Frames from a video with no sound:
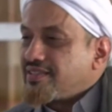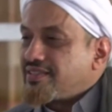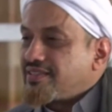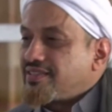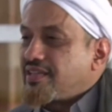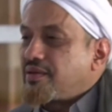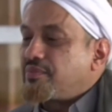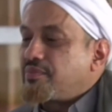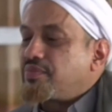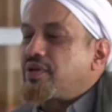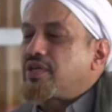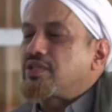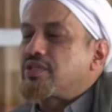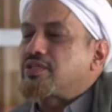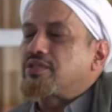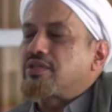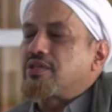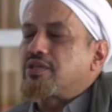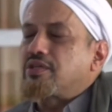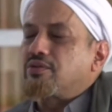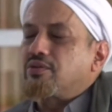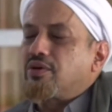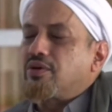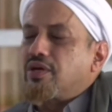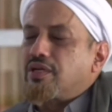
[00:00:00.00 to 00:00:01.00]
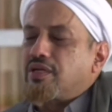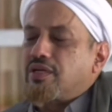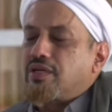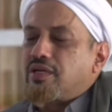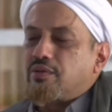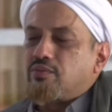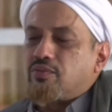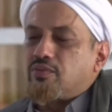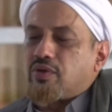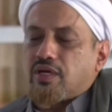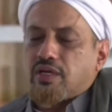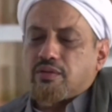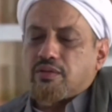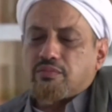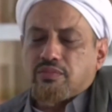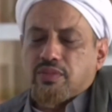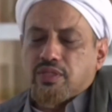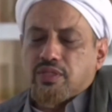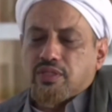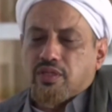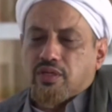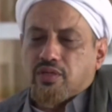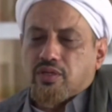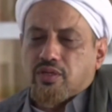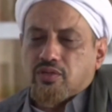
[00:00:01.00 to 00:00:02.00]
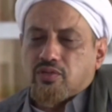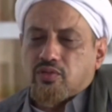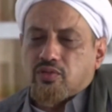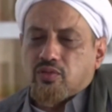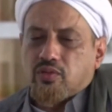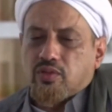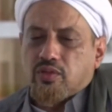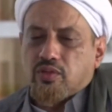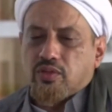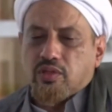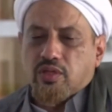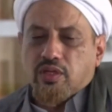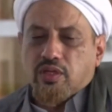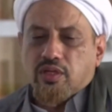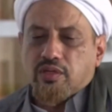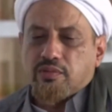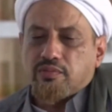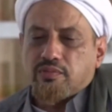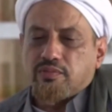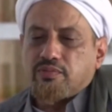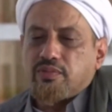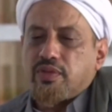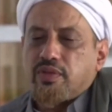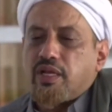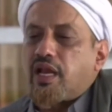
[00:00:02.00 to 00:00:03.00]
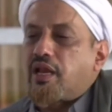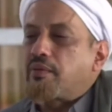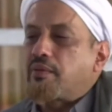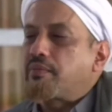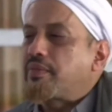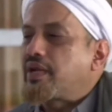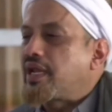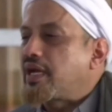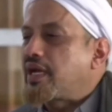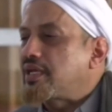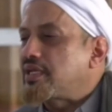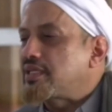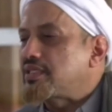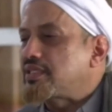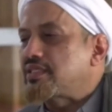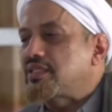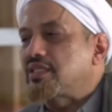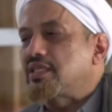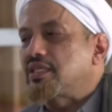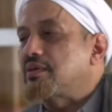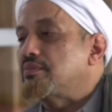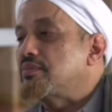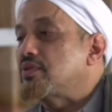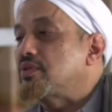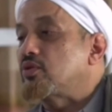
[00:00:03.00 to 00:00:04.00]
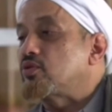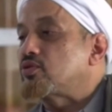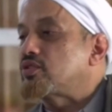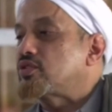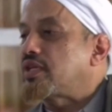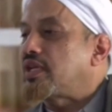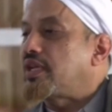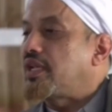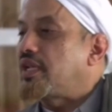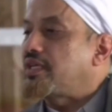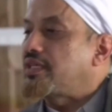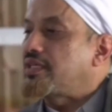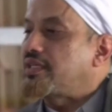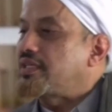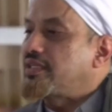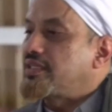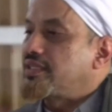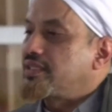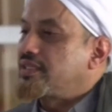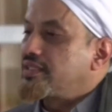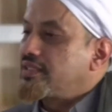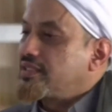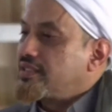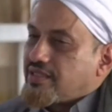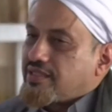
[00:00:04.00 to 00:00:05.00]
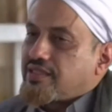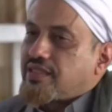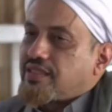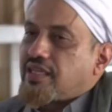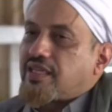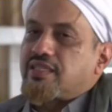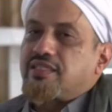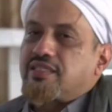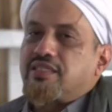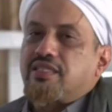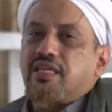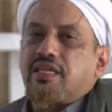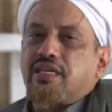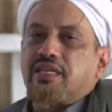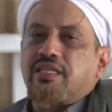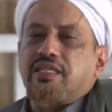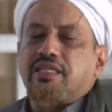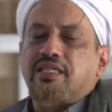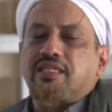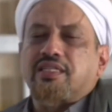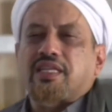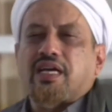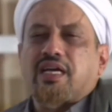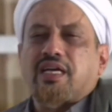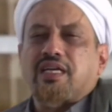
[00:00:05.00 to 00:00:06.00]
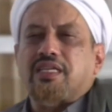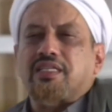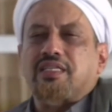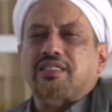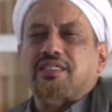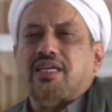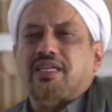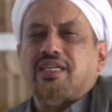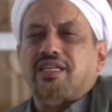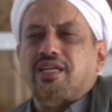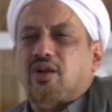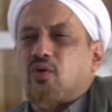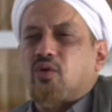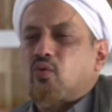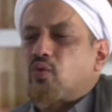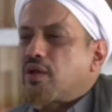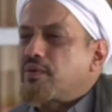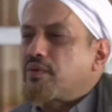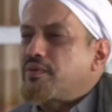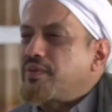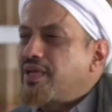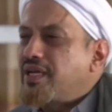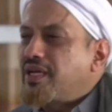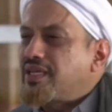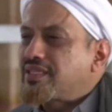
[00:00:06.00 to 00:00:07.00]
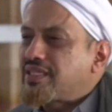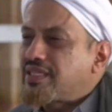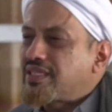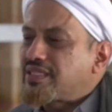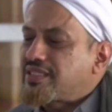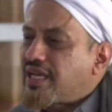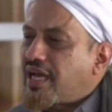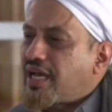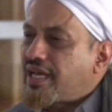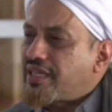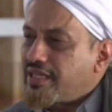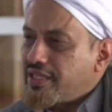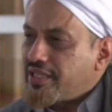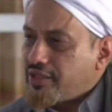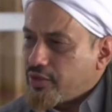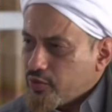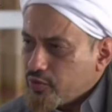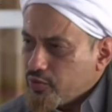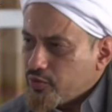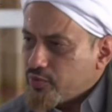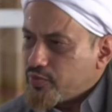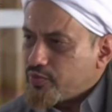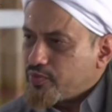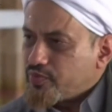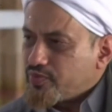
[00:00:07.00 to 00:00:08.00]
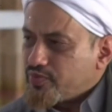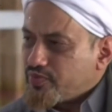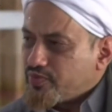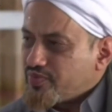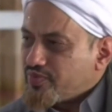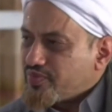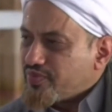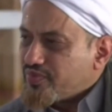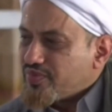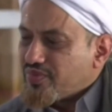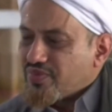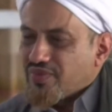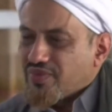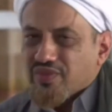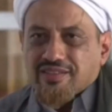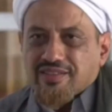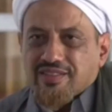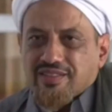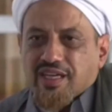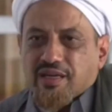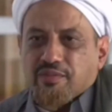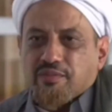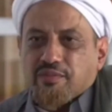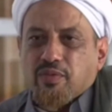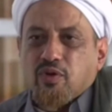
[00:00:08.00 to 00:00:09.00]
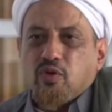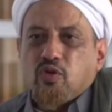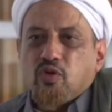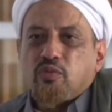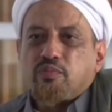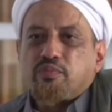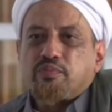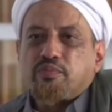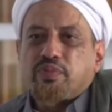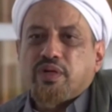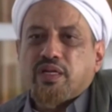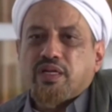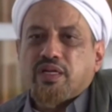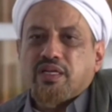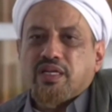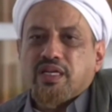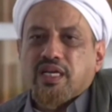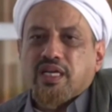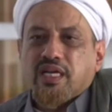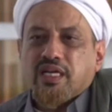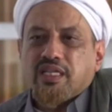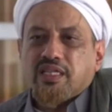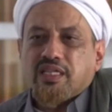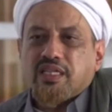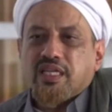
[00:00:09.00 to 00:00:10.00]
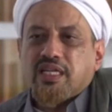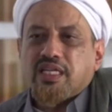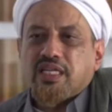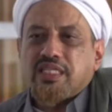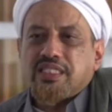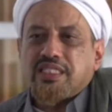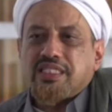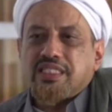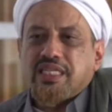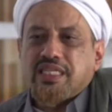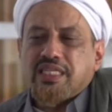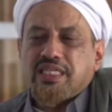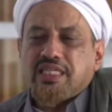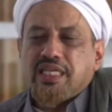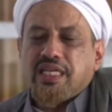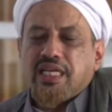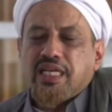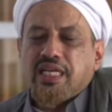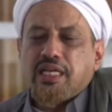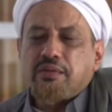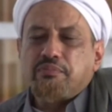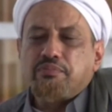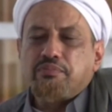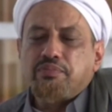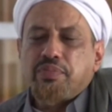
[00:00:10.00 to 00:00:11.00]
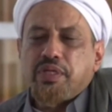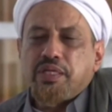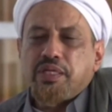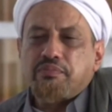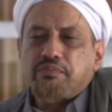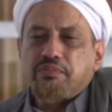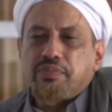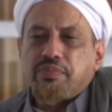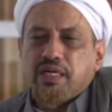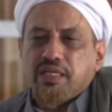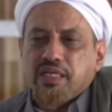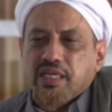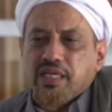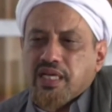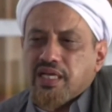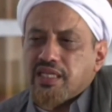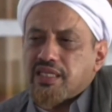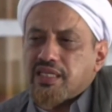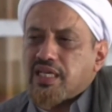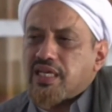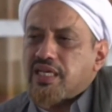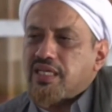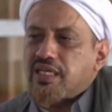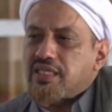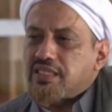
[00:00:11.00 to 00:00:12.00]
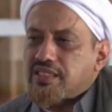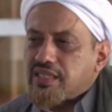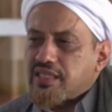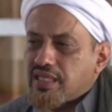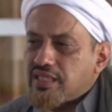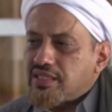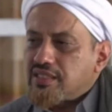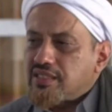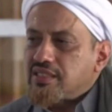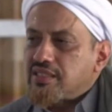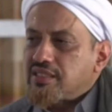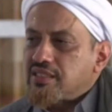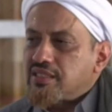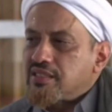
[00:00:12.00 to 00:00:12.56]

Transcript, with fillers: sampai asyhadu anna Muhammadar Rasulullah Bilal menangis tidak meneruskan lagi terjadi tangisan yang luar biasa saat itu yang belum pernah terjadi lebih banyak tangisan